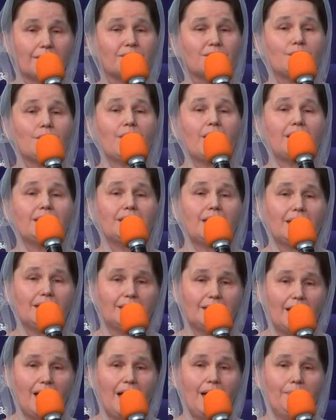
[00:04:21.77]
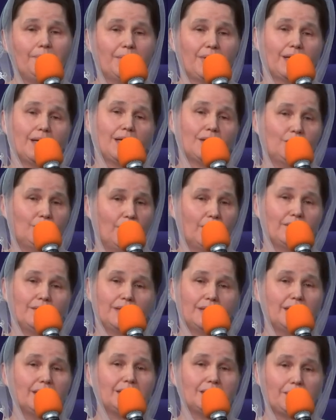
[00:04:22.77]
Все это я
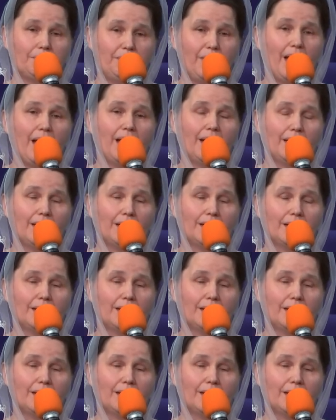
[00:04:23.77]
приготовлю для тебя.